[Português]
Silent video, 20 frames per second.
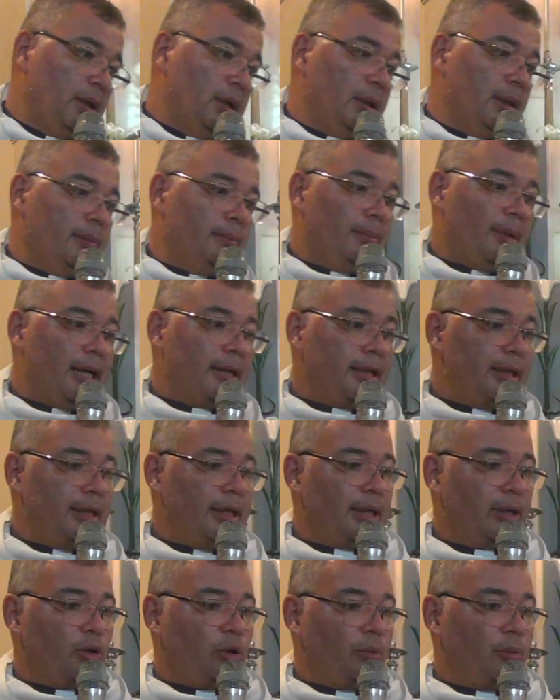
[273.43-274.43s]

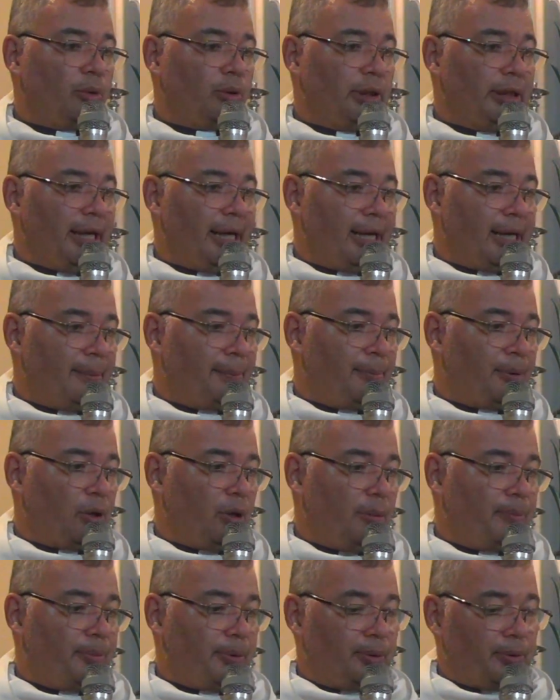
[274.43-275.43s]
Maria, como lhe era
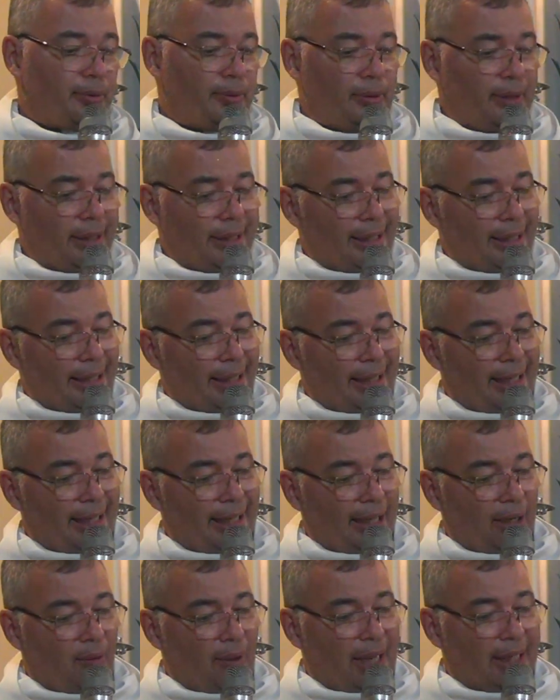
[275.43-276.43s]
próprio,
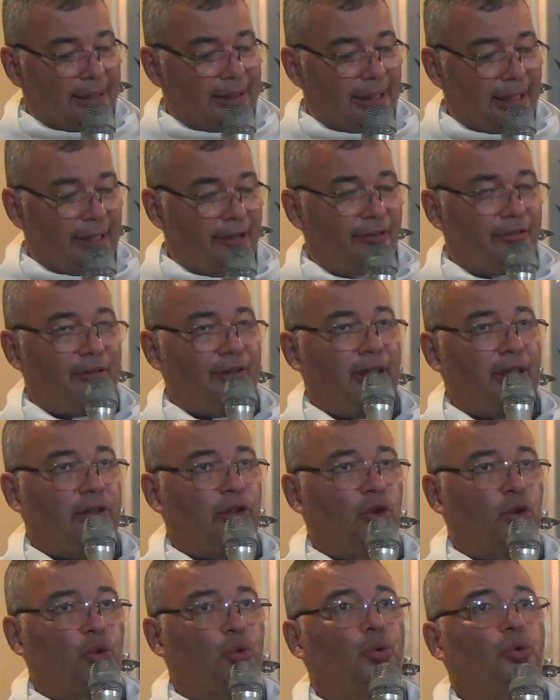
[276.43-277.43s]
ela guardava
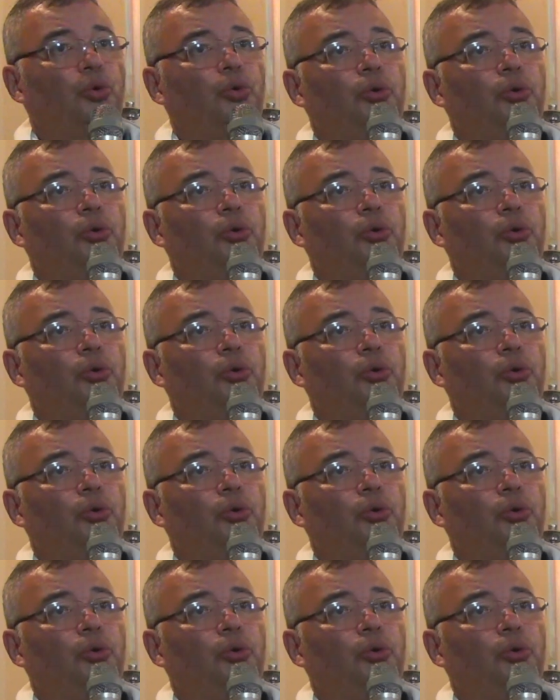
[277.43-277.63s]
tudo